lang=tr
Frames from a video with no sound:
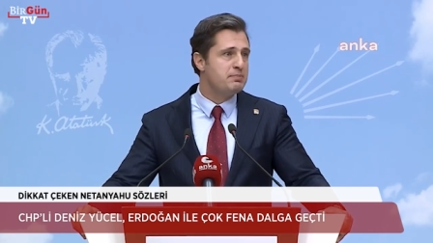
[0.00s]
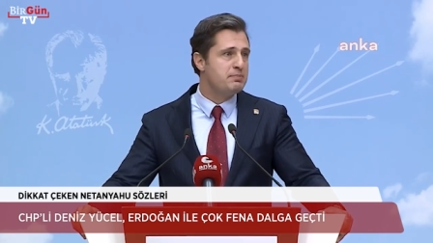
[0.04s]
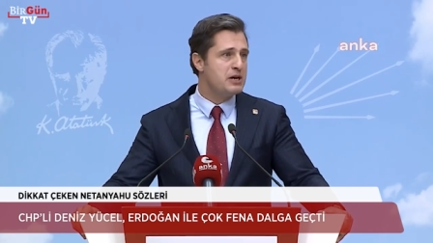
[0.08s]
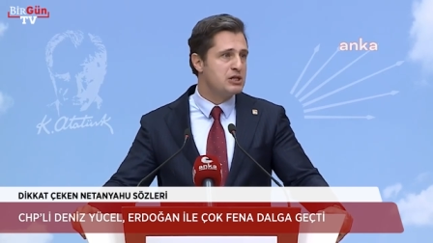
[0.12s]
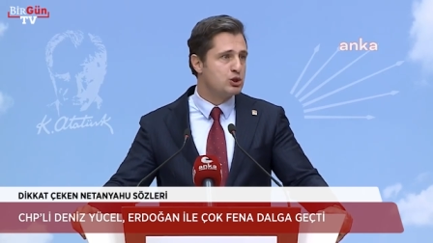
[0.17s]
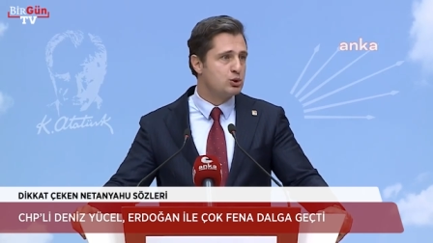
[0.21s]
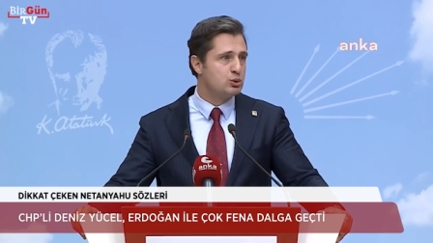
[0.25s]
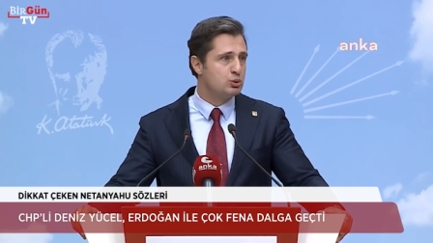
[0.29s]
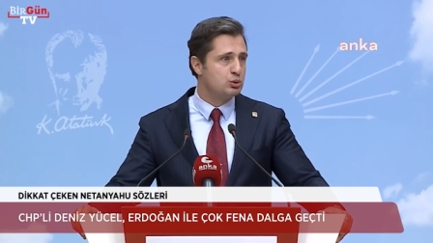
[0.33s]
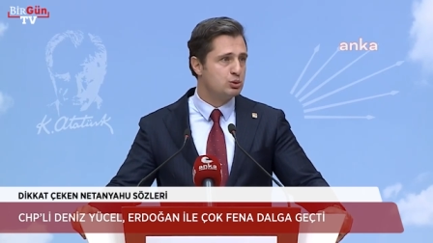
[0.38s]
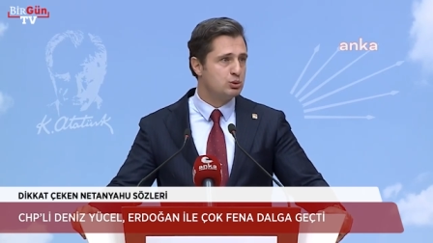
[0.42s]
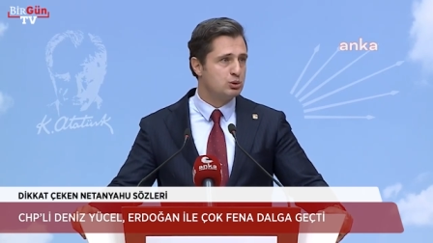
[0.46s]

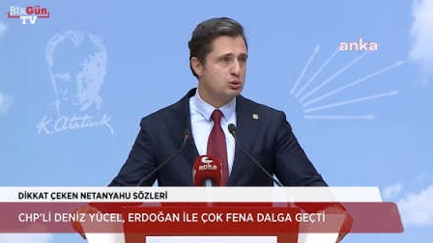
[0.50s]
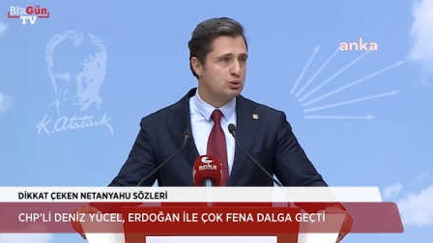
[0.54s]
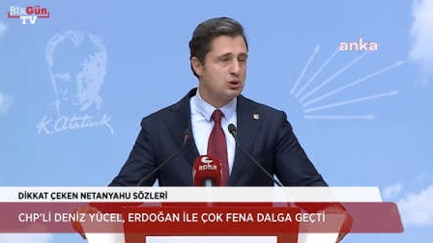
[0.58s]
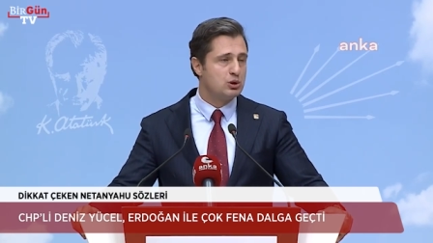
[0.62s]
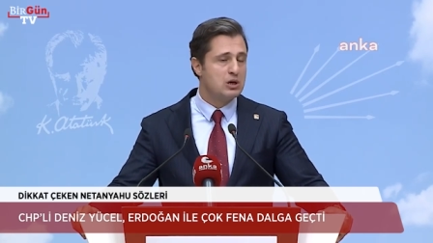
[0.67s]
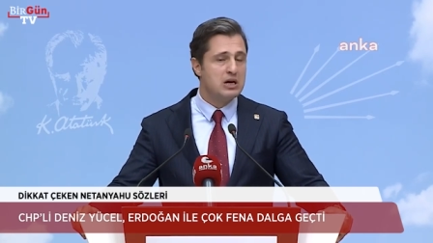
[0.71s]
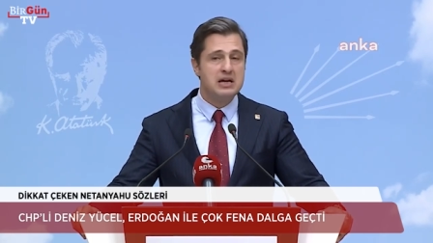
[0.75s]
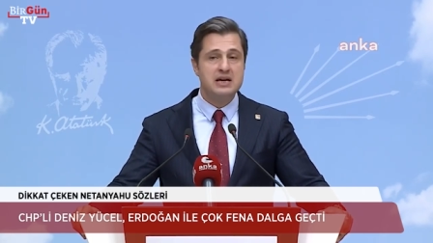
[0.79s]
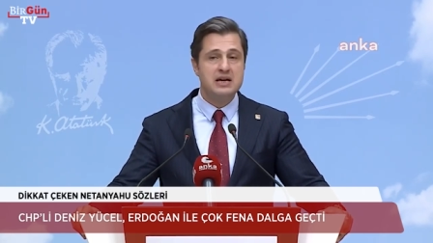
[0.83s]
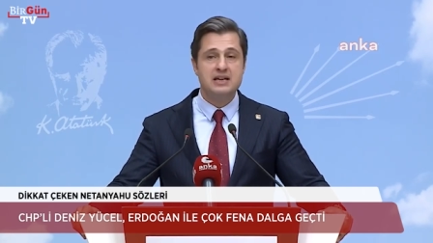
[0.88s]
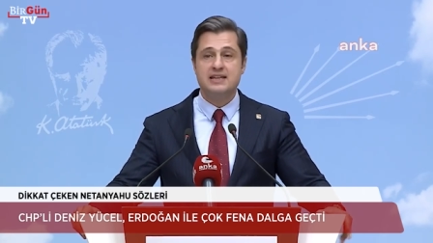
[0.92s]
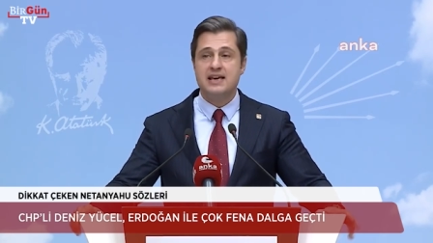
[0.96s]
meşrudur.
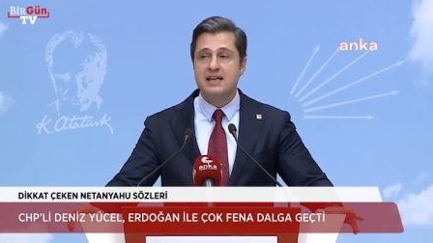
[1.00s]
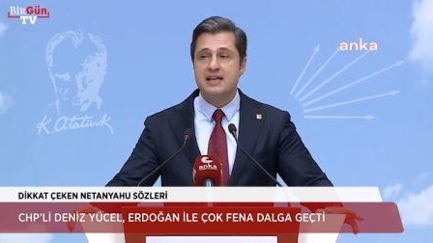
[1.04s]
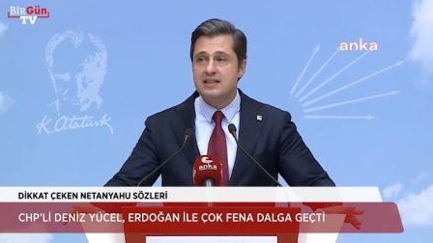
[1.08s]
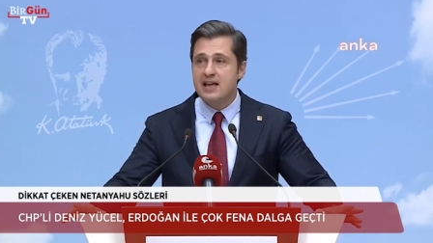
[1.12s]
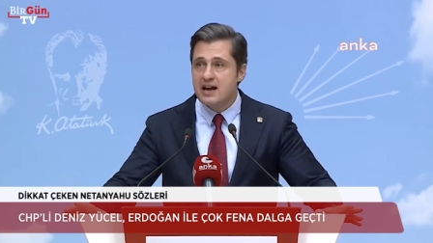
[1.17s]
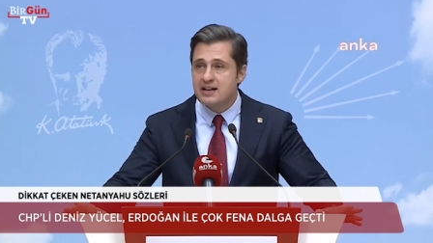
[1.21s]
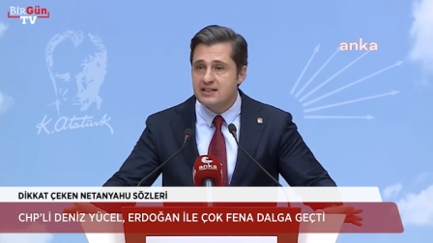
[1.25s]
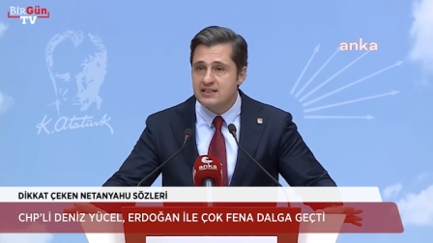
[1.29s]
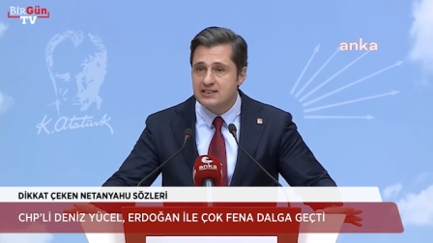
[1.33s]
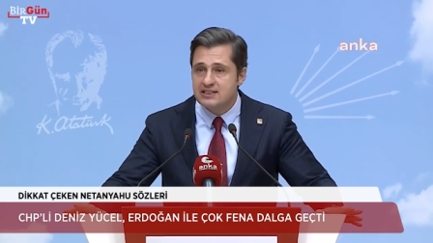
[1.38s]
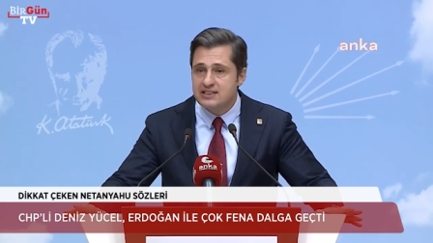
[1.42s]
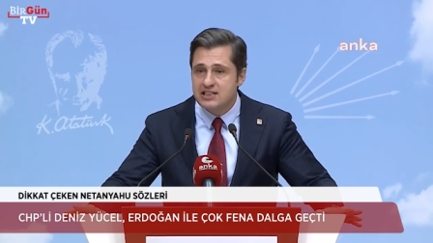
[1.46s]

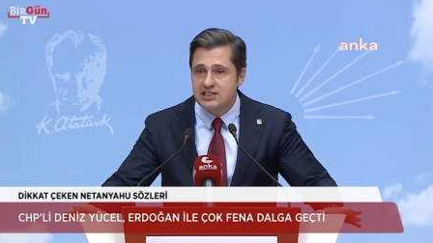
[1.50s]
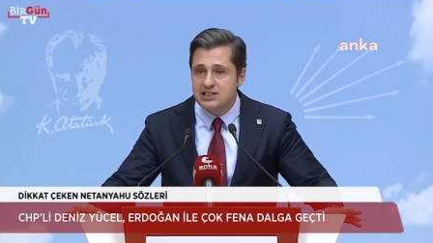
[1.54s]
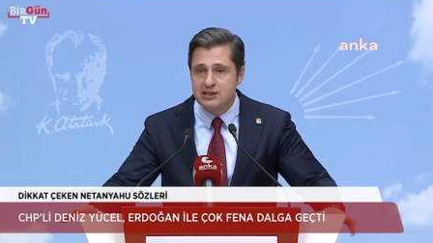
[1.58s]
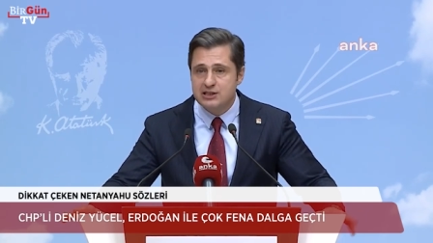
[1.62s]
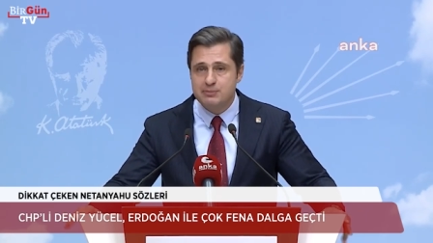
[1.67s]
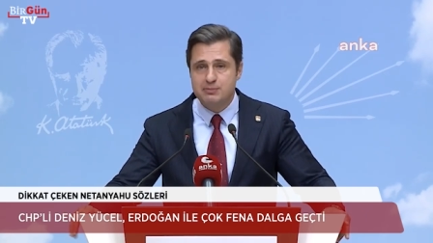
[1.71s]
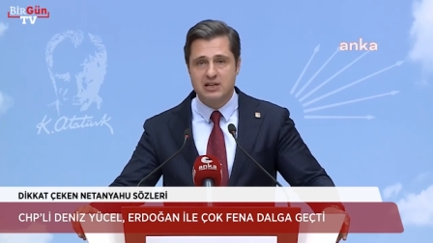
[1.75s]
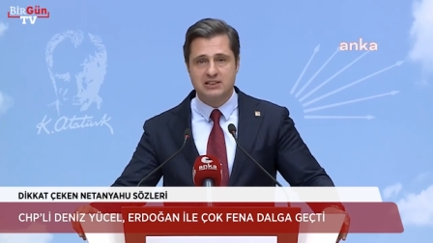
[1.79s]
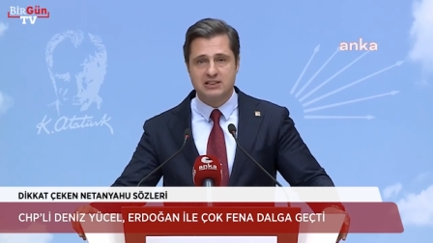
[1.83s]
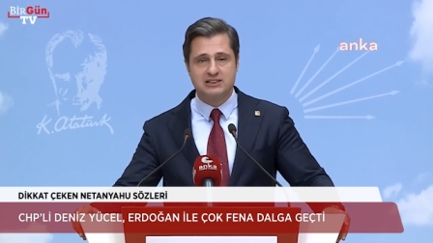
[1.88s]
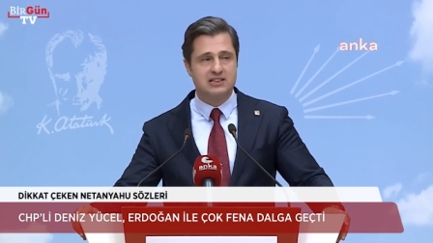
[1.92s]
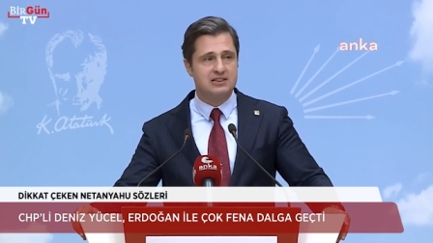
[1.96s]
Yeter ki seçim
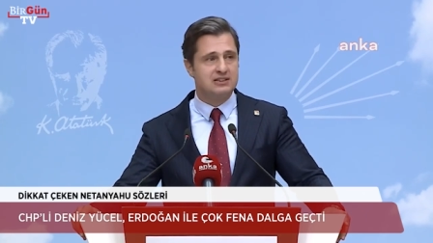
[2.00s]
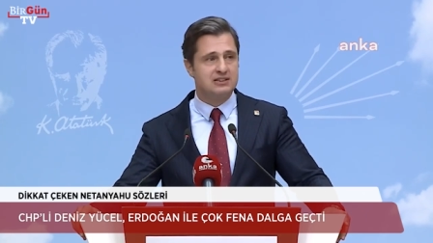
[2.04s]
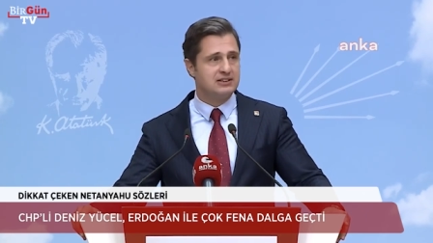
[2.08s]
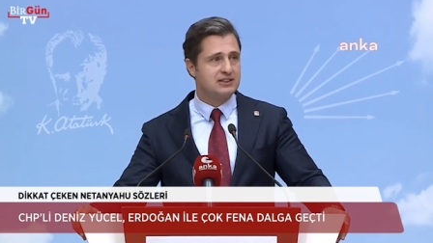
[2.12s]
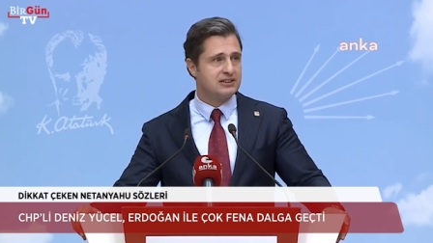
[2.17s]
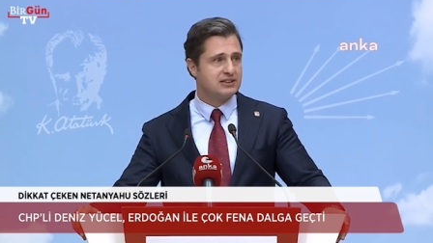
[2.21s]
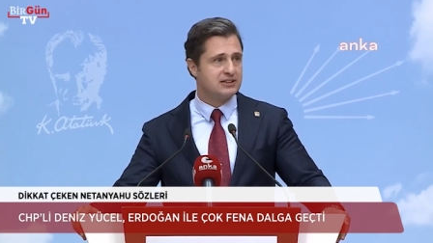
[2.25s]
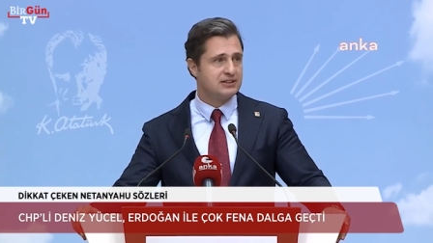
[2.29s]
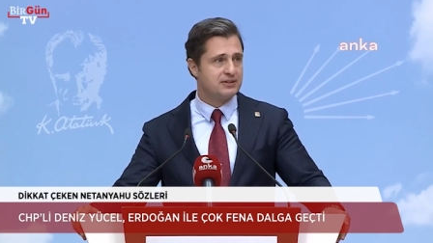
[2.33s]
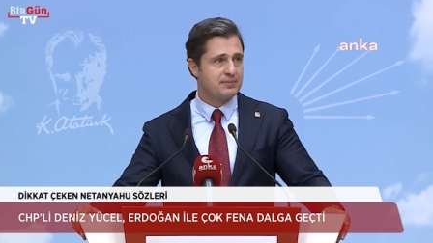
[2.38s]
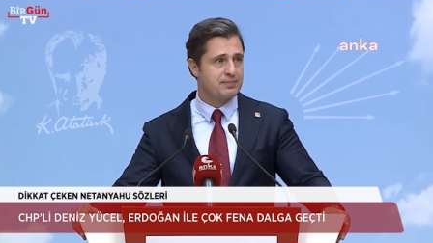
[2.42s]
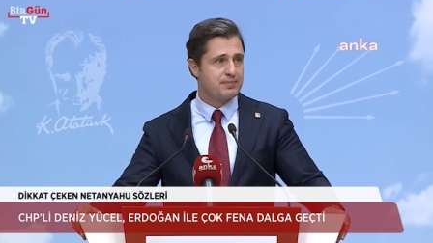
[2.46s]

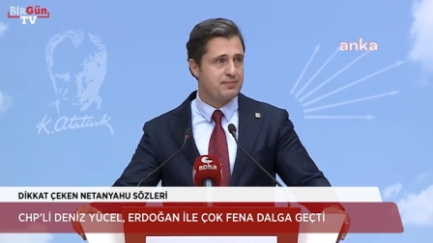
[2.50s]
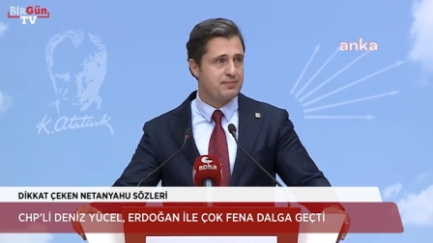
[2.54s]
kazanılsın.